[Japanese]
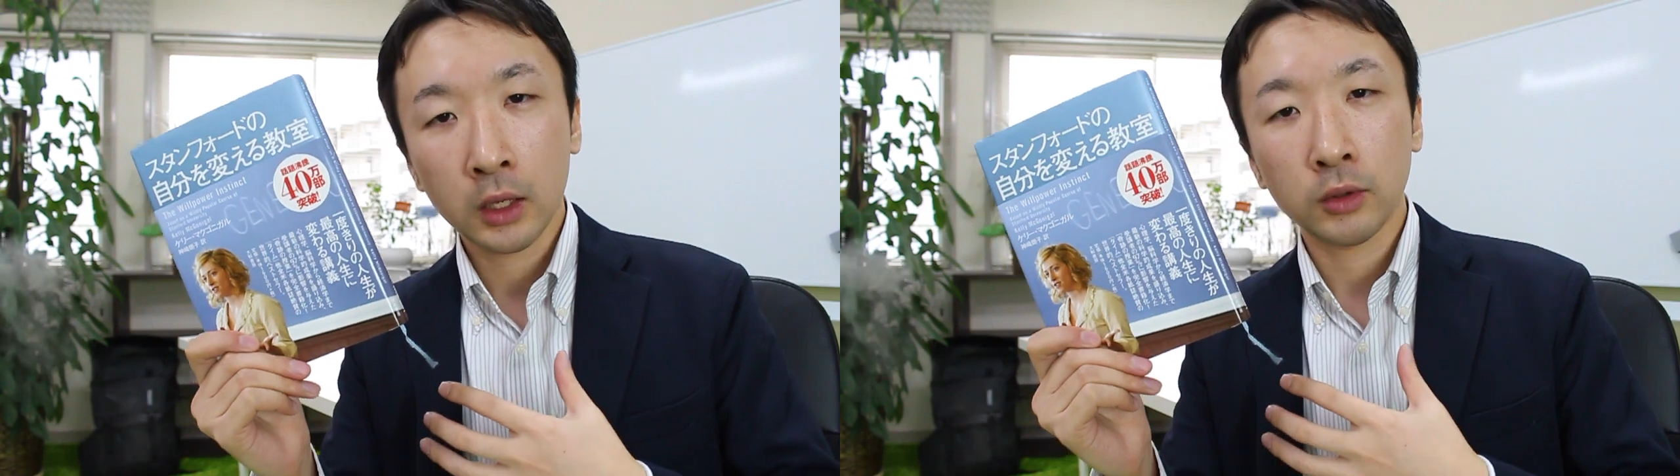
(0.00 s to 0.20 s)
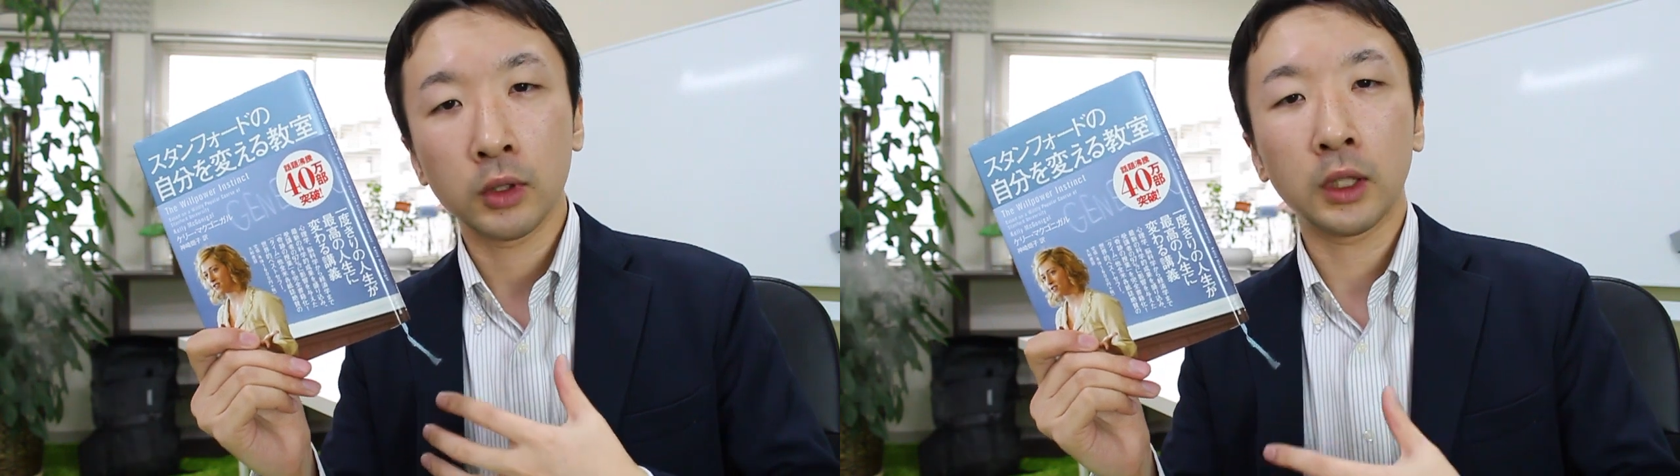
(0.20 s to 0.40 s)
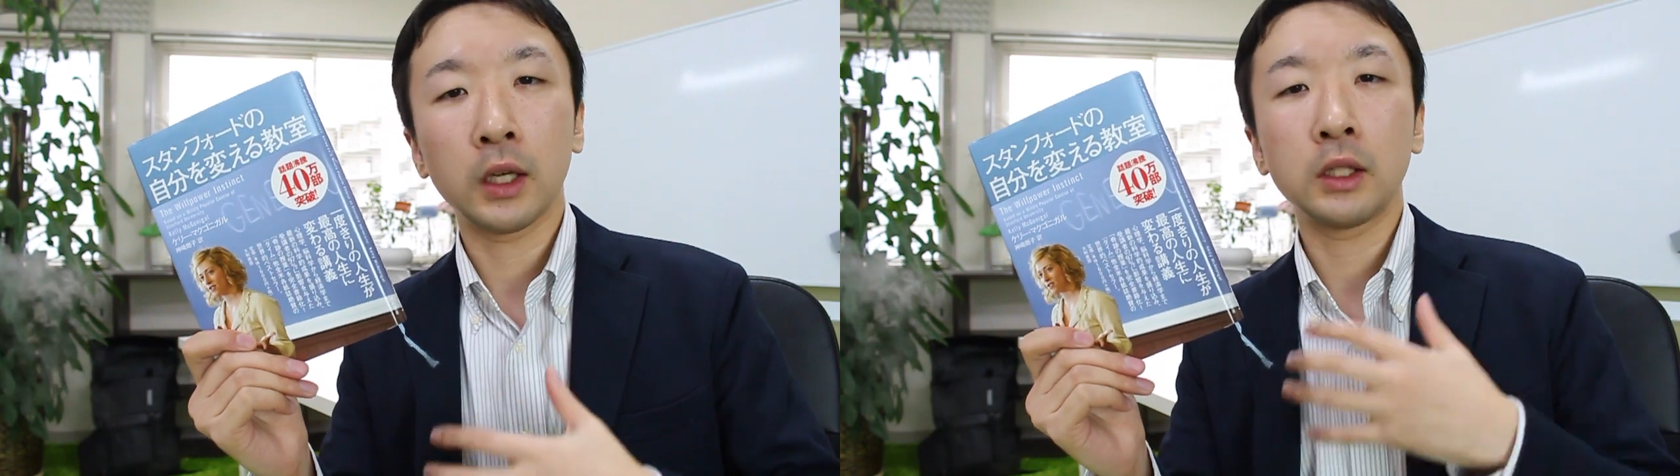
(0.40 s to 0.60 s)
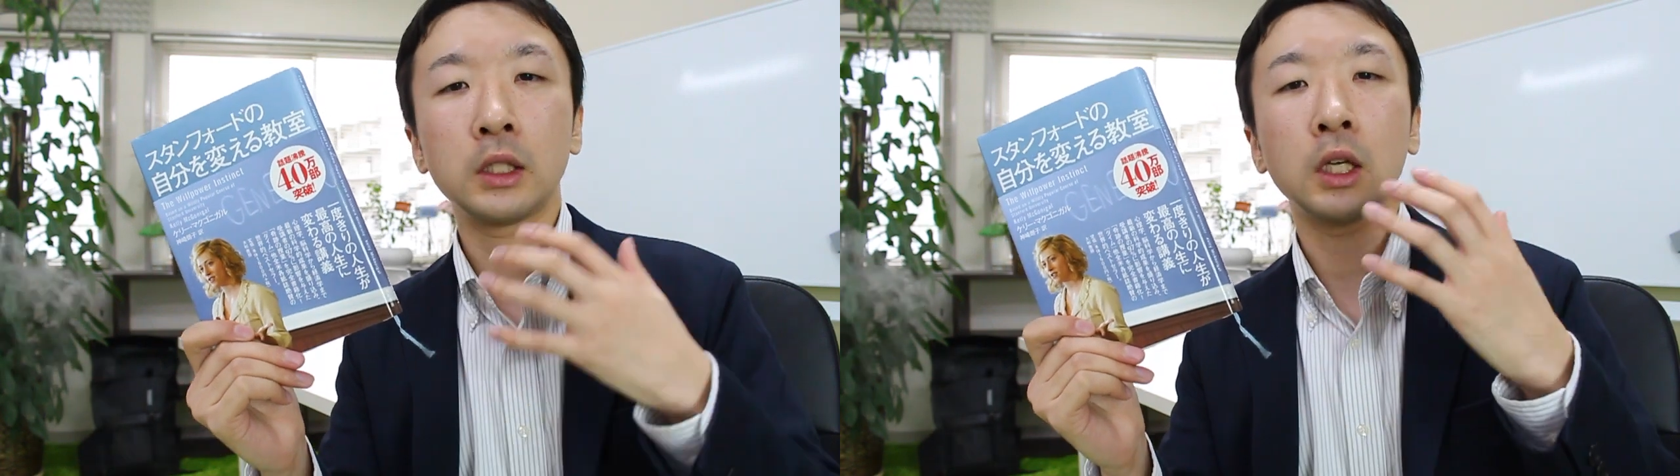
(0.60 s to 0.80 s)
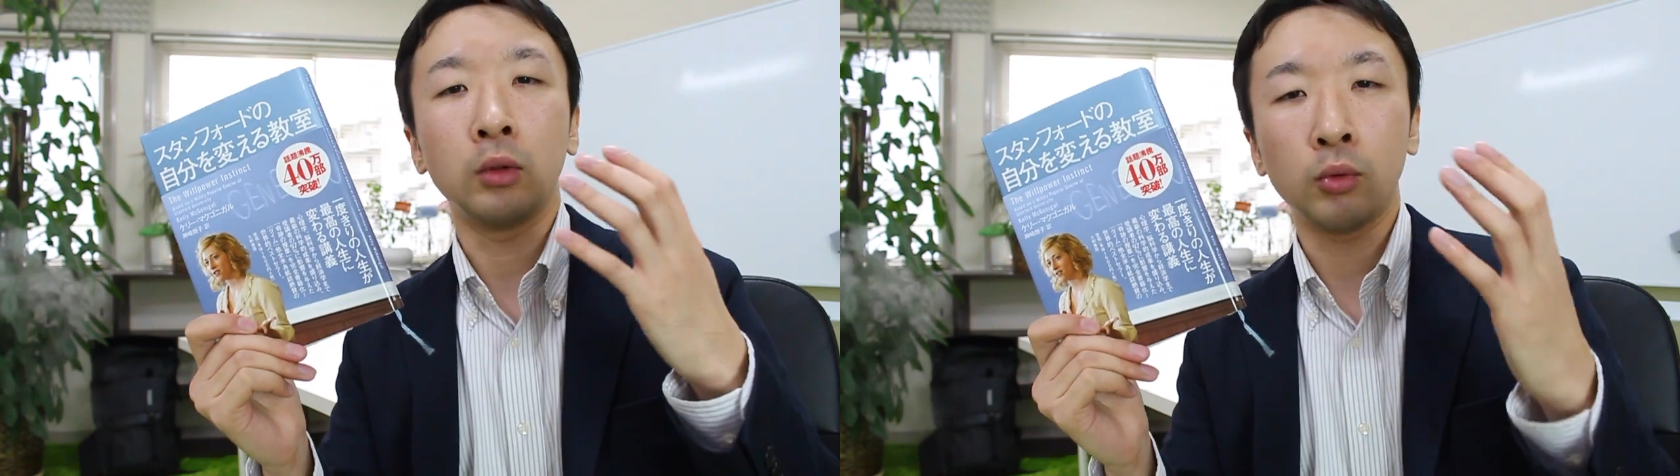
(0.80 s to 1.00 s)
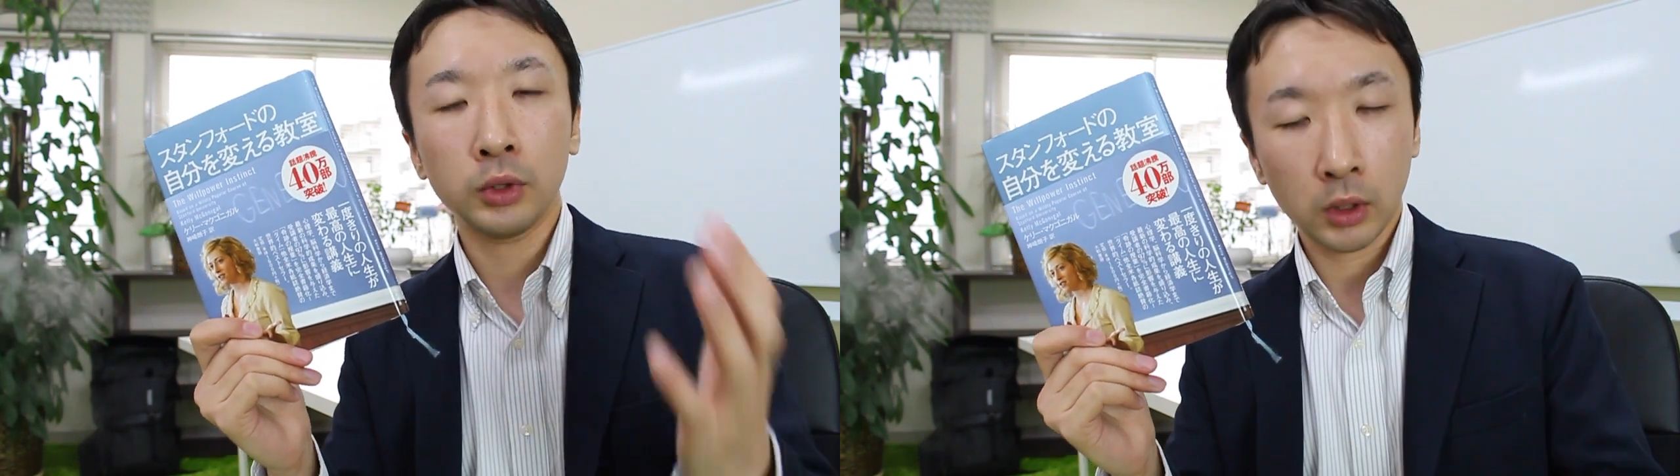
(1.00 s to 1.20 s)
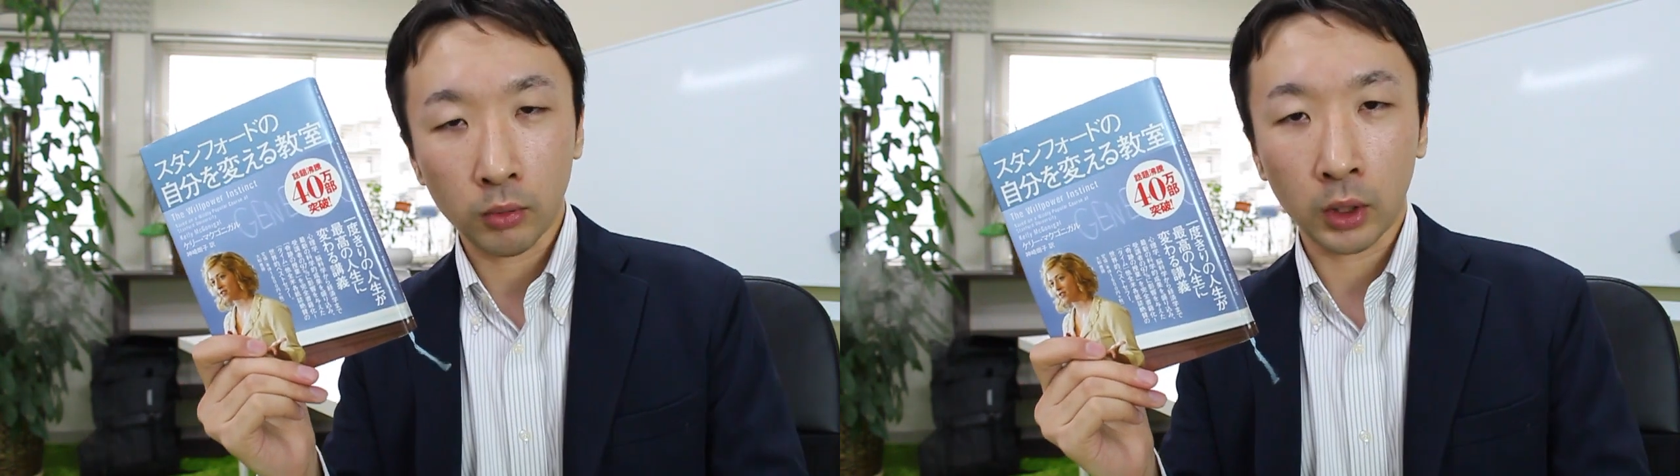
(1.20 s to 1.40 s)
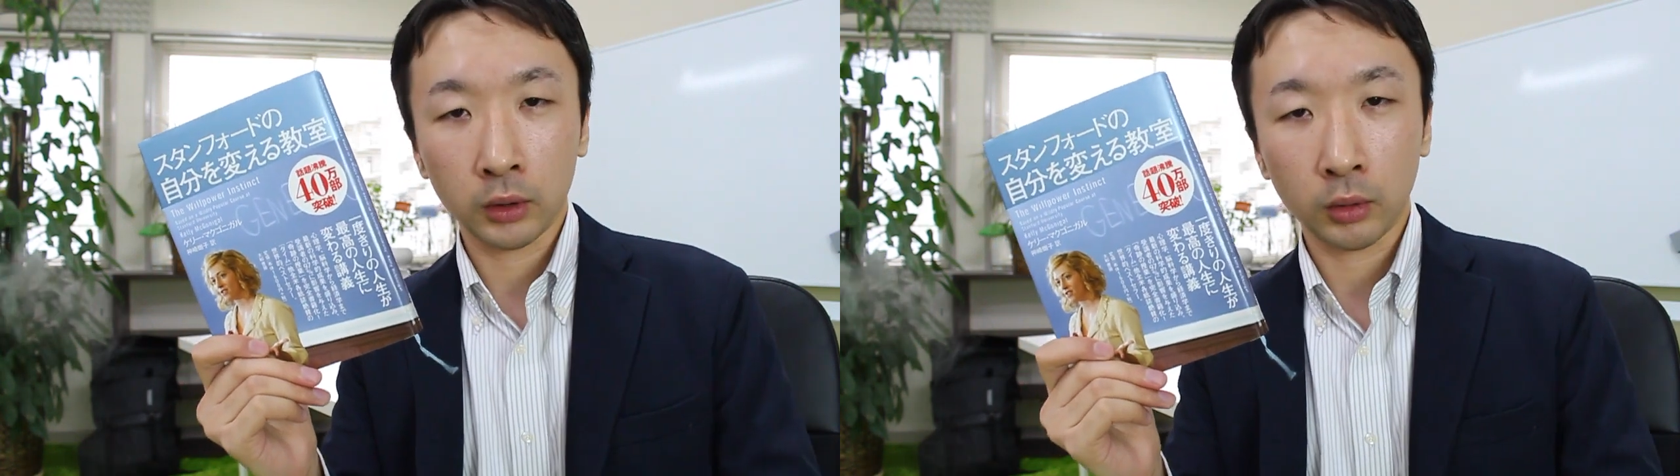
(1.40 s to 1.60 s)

それに対してじゃあどうしていこうかっ